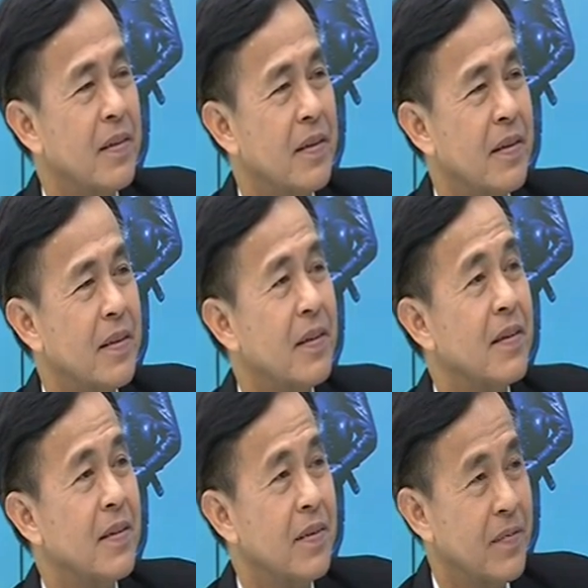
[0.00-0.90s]
มากขึ้น
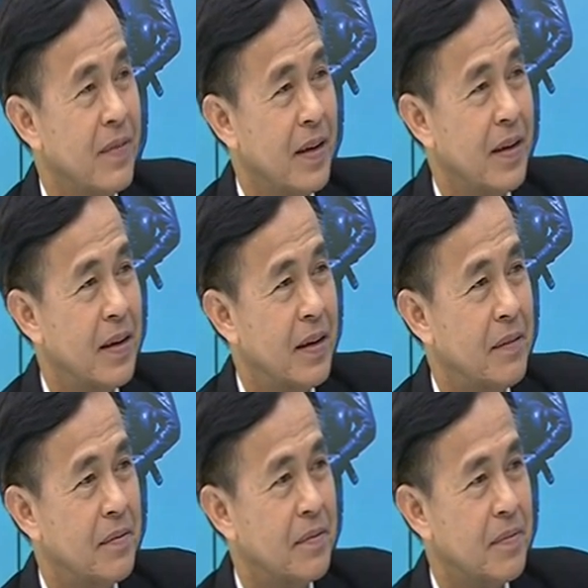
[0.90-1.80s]
แค่ไหนเนี่ยนะครับมั
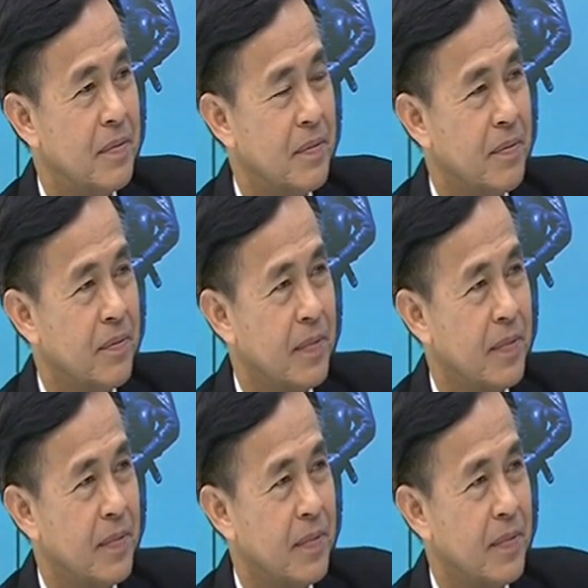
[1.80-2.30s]
นเป็นเรื่องของ